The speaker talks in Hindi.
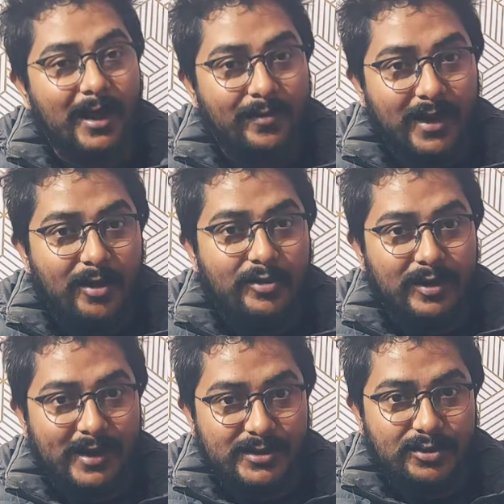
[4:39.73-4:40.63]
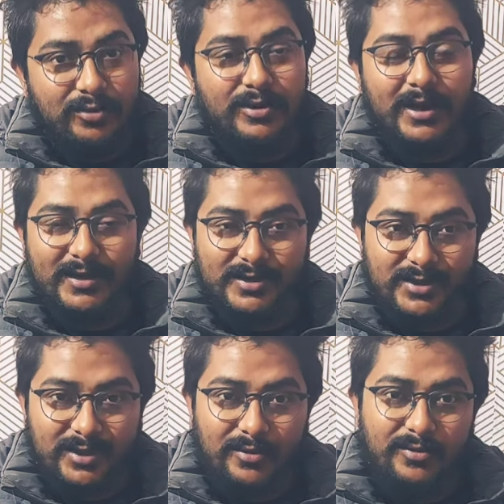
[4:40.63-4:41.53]
आर बी ऑथोराइज हो या
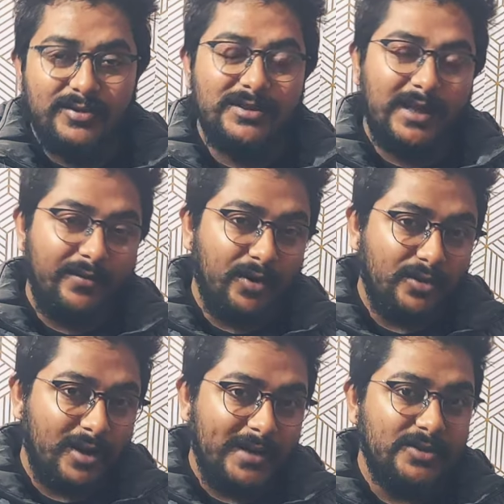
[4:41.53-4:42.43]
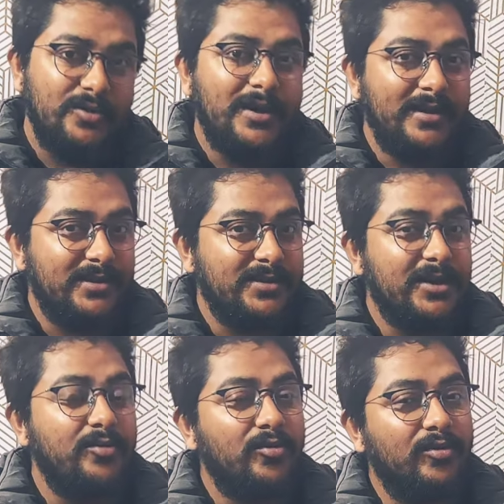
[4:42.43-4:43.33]
रजिस्टर्ड हो सेबी ऑथोराइज हो या
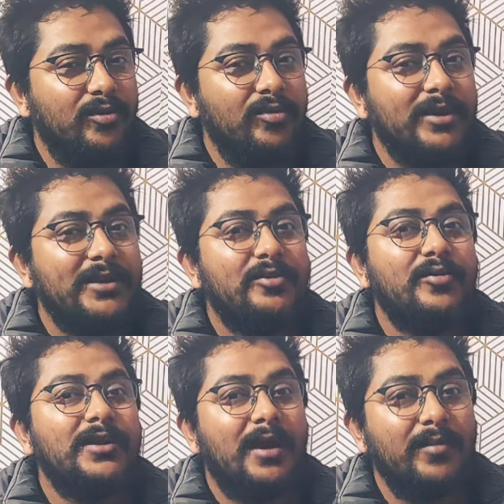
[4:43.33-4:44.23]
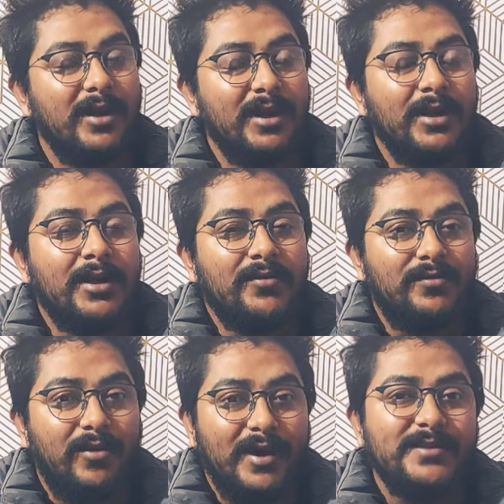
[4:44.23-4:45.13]
रजिस्टर्ड हो उन लोगों के थ्रू ही आप
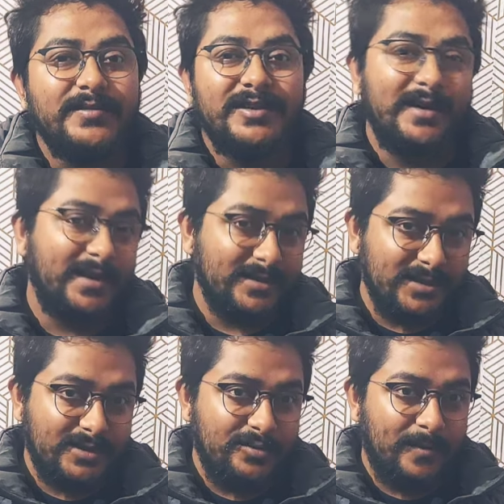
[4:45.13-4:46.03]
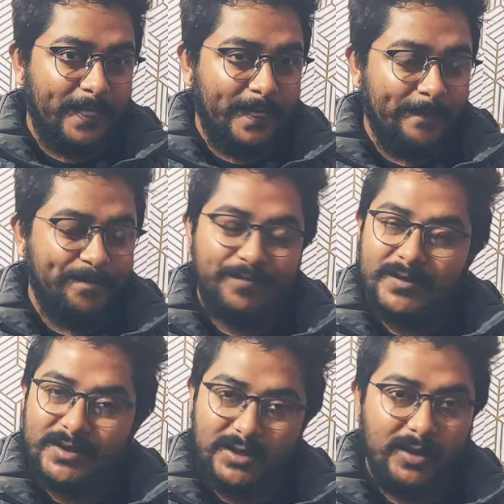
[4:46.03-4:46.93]
फॉरेक्स में ट्रेडिंग कर सकते हो
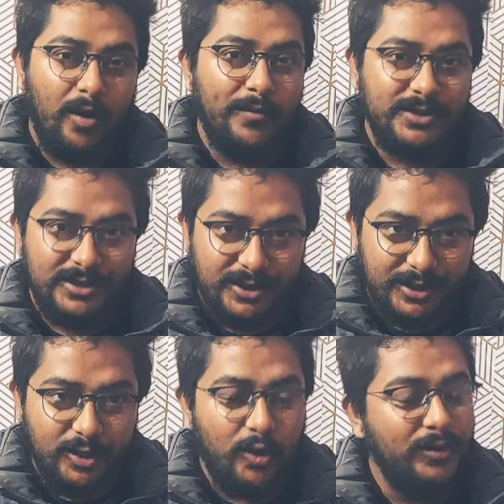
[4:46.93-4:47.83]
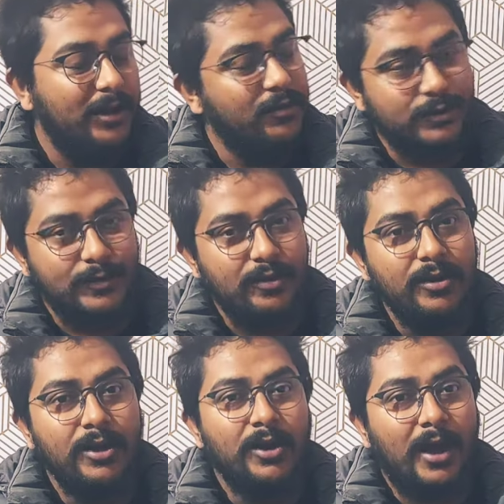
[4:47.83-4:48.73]
ठीक ऑप्शन ट्रेडिंग हो या कुछ भी
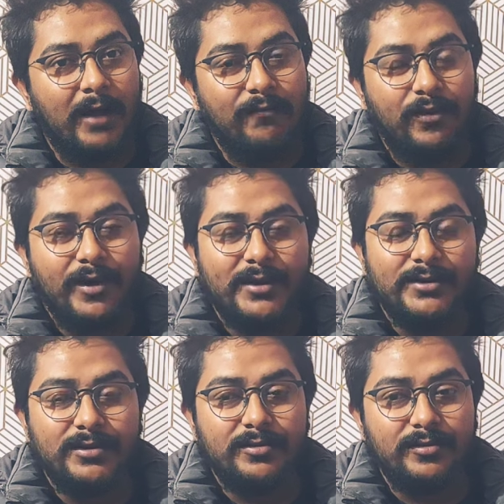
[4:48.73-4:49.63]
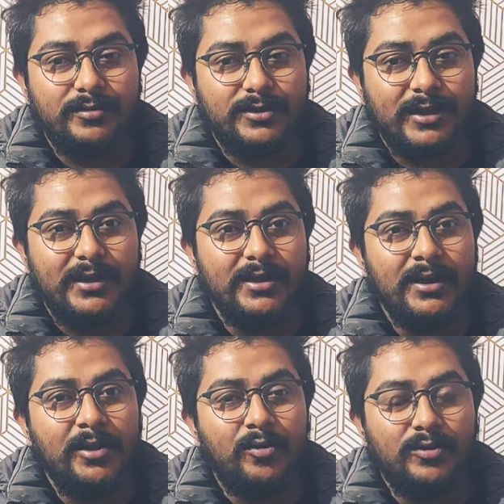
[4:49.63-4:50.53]
हो आप फॉरेक्स ट्रेडिंग
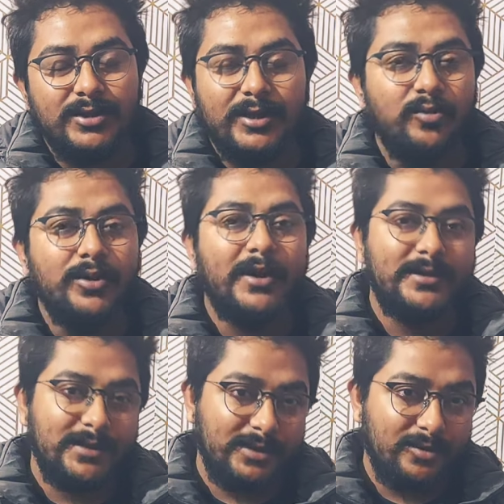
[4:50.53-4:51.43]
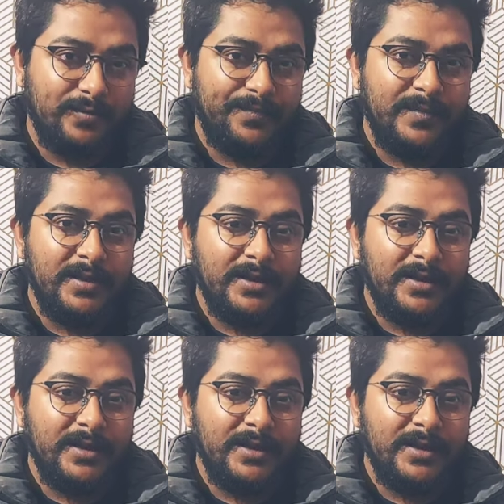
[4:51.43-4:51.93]
उनके थ्रू ही कर सकते हो